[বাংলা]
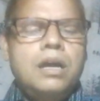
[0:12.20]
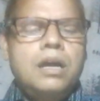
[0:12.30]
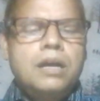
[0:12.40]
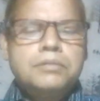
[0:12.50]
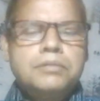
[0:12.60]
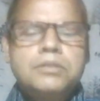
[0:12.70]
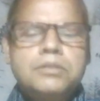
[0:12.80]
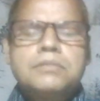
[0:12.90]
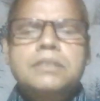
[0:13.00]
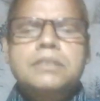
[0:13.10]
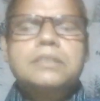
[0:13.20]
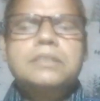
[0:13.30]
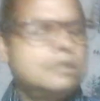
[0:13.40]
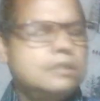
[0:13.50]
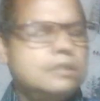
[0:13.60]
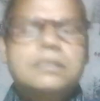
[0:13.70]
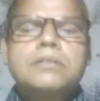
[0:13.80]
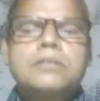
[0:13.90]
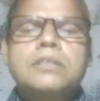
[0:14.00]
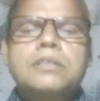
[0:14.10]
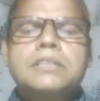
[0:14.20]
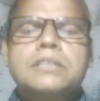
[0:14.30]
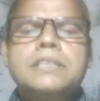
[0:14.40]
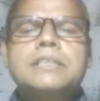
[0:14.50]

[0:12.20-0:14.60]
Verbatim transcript: আমি মোহাম্মদ সানোয়ার হোসেন